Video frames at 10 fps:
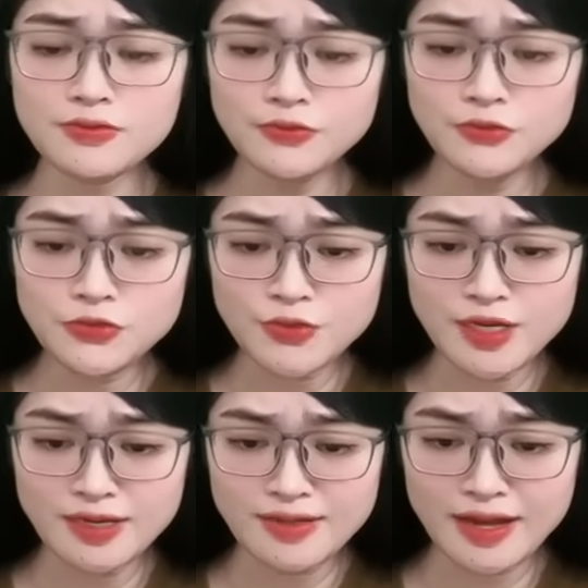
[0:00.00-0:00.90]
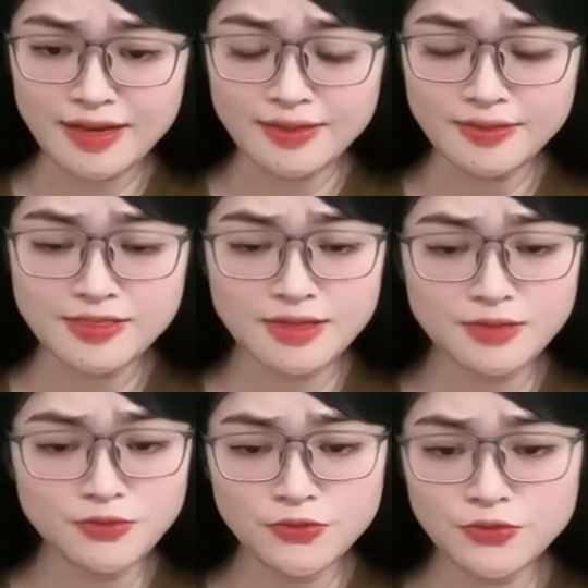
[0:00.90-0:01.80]
Chủ đề lần này rất
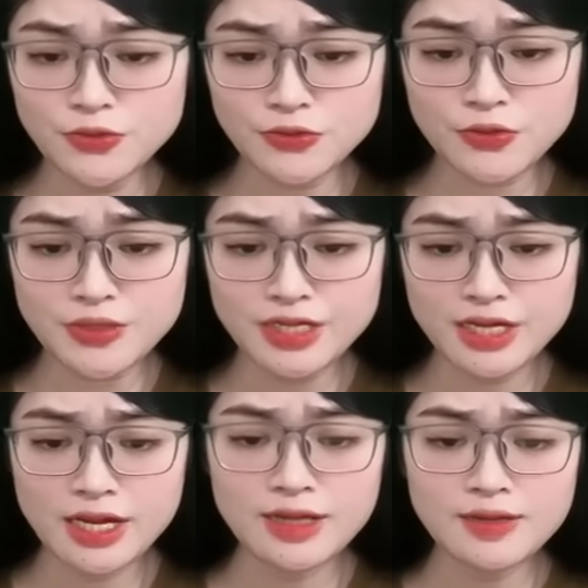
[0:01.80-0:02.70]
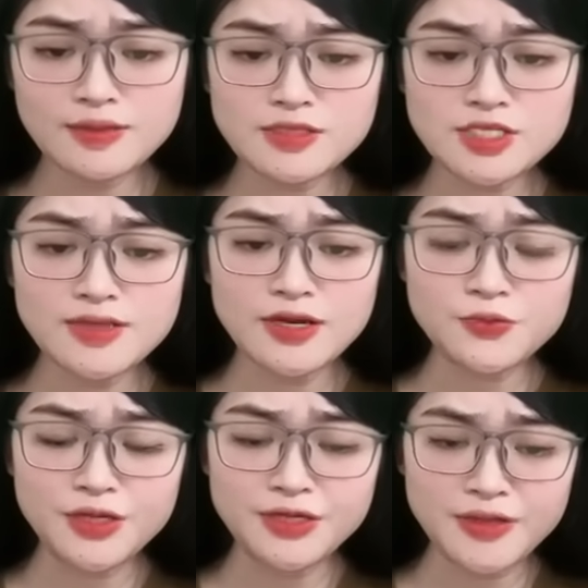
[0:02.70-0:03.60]
thu hút tôi, đó chính là
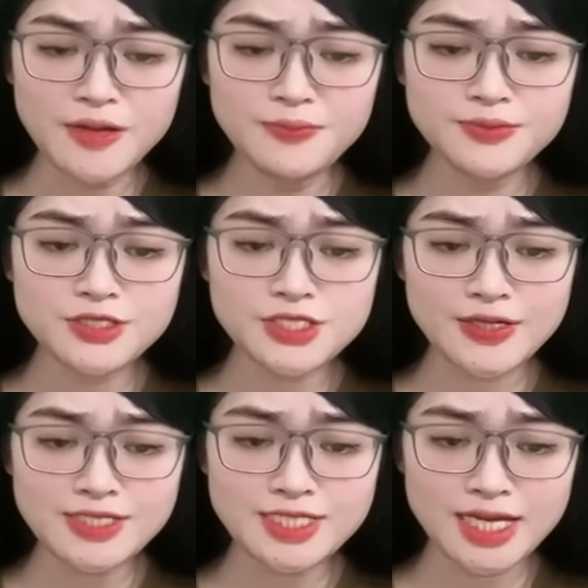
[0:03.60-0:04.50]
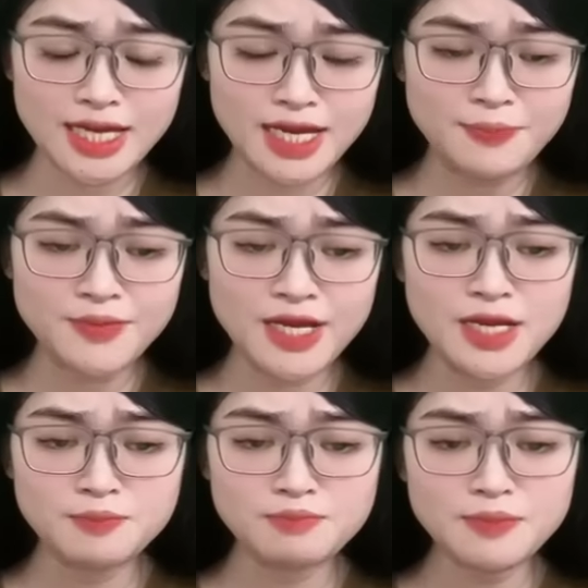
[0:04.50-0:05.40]
quyên góp cho trẻ em
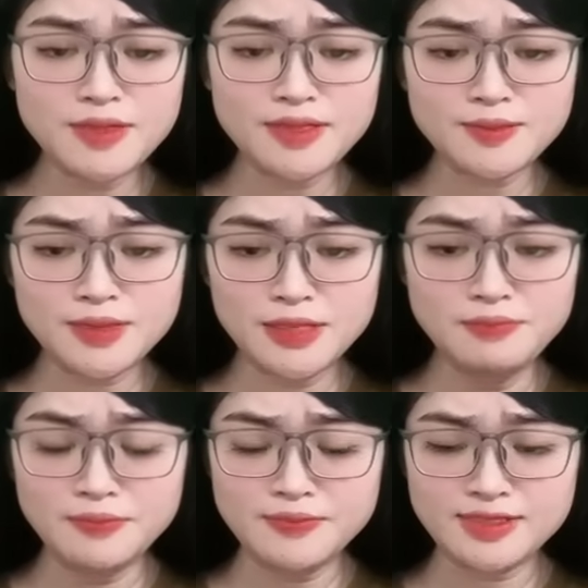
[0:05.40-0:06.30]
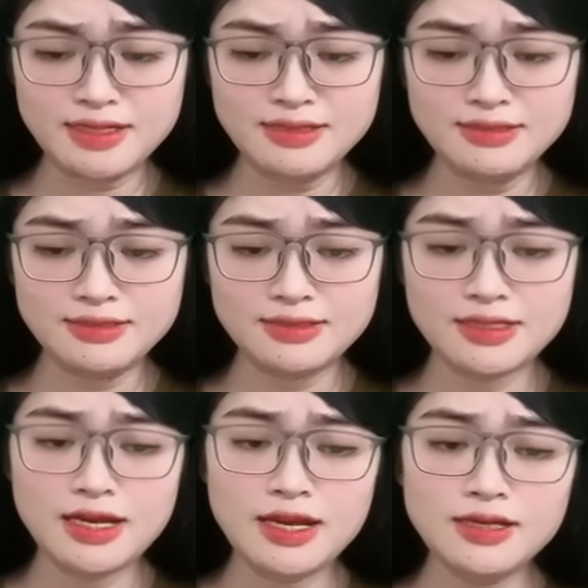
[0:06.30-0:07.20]
mắc bệnh tim bẩm sinh.
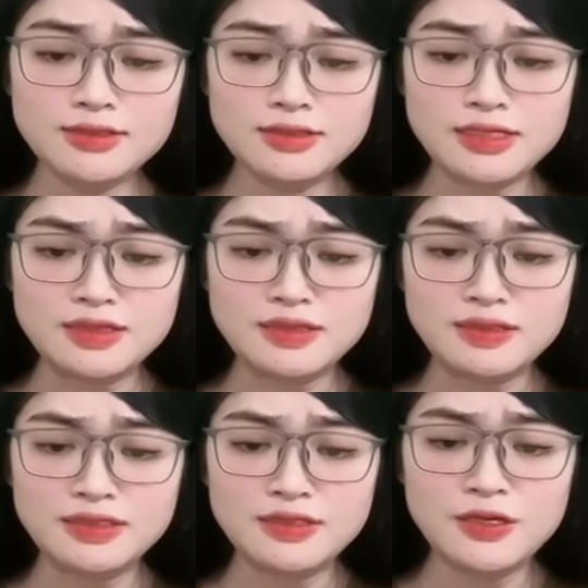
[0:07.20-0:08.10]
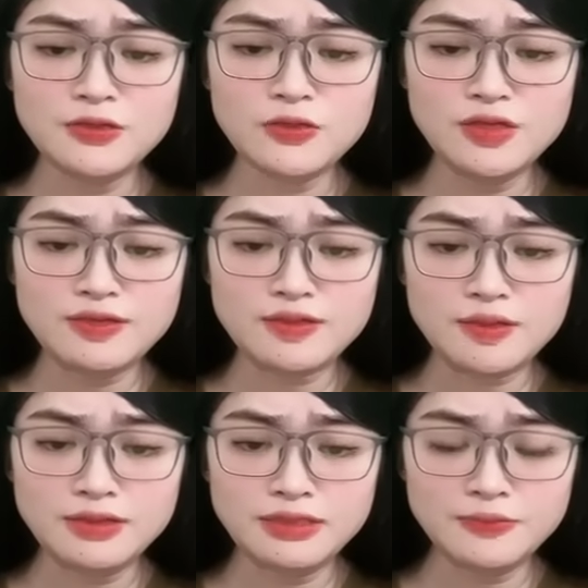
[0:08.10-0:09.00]
Khi đến nơi, tôi nhìn
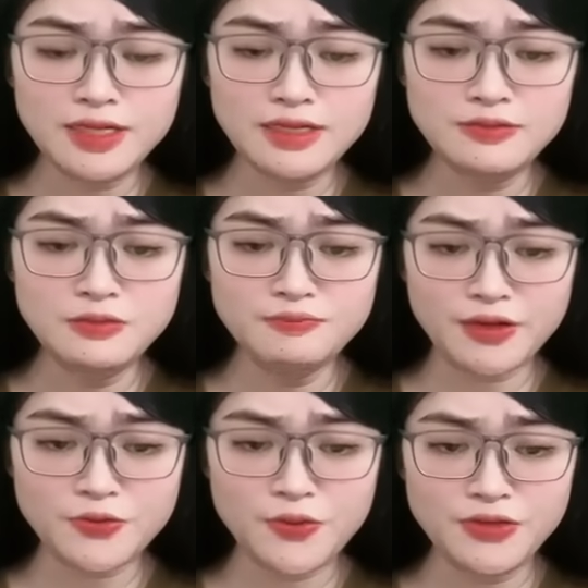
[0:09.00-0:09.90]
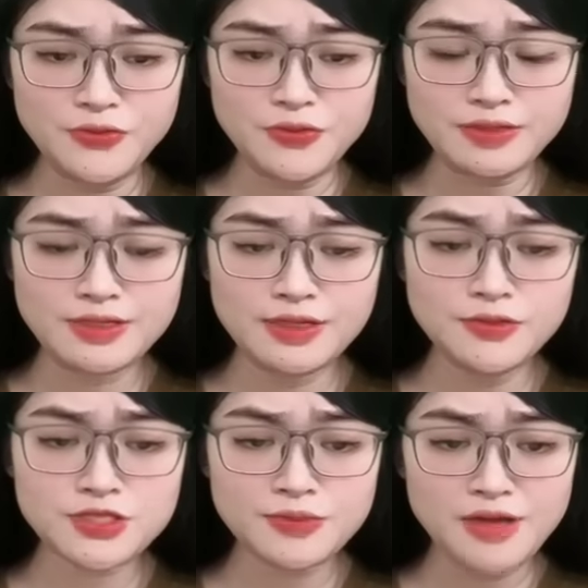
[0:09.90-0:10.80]
thấy không ít gương mặt quen thuộc,
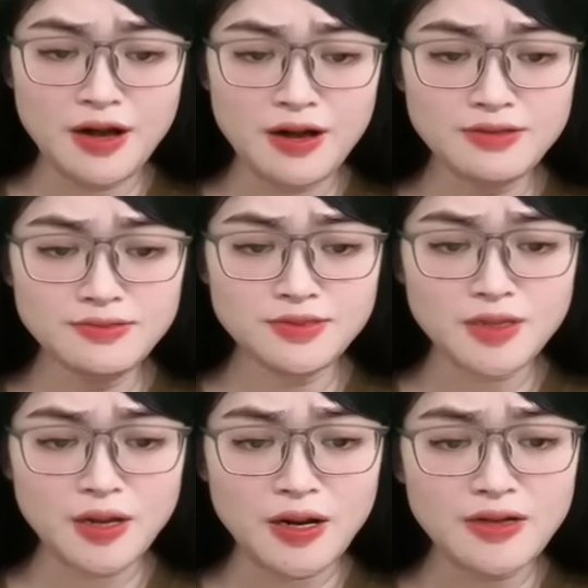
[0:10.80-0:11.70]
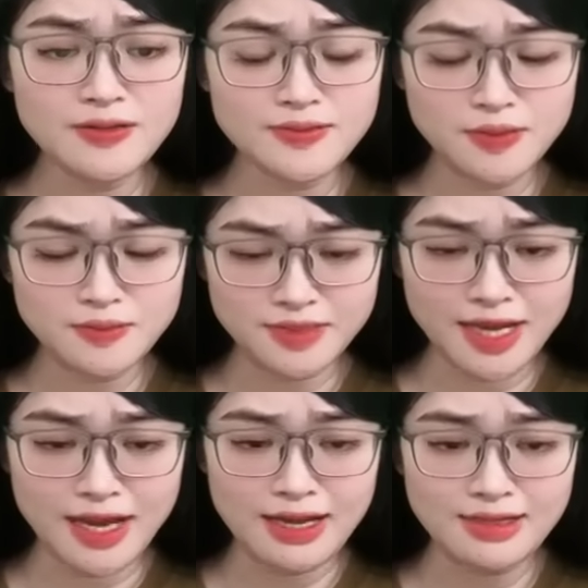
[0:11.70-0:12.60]
trong đó có Tần
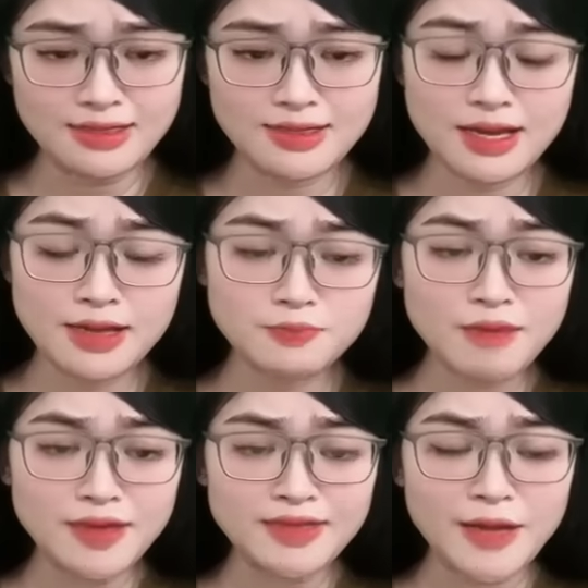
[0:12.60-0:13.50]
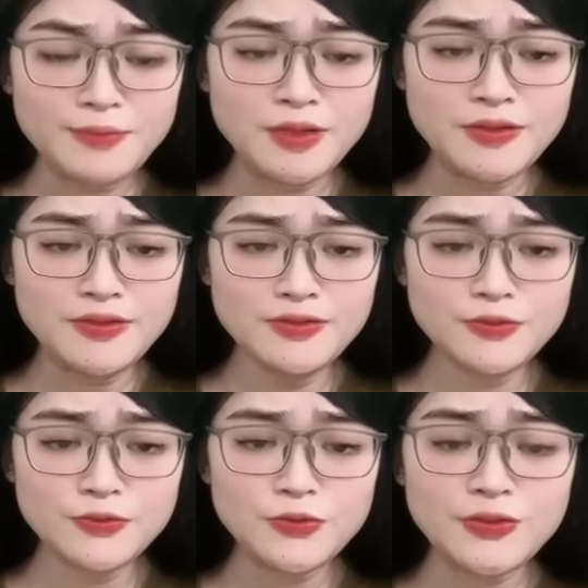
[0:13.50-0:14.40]
Khả, bạn gái mới
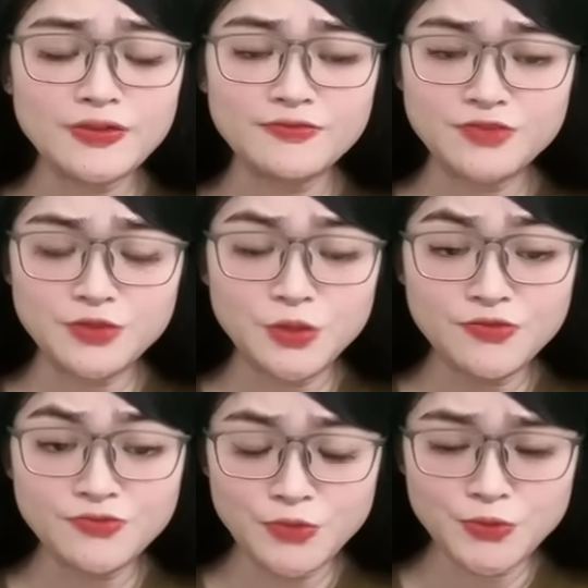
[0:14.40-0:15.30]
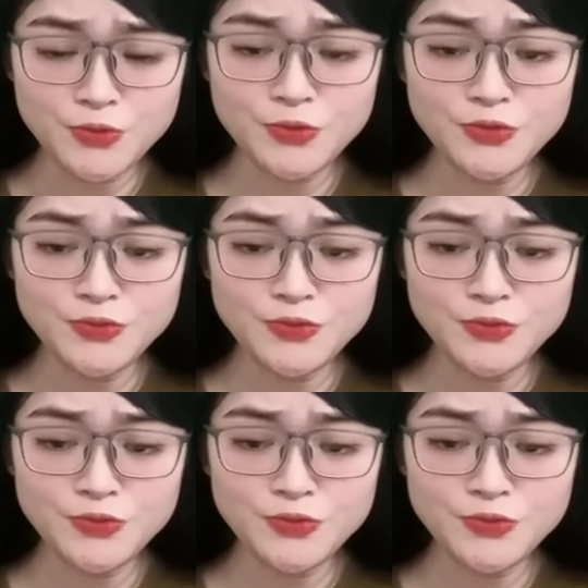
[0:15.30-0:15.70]
của vị hôn phu cũ.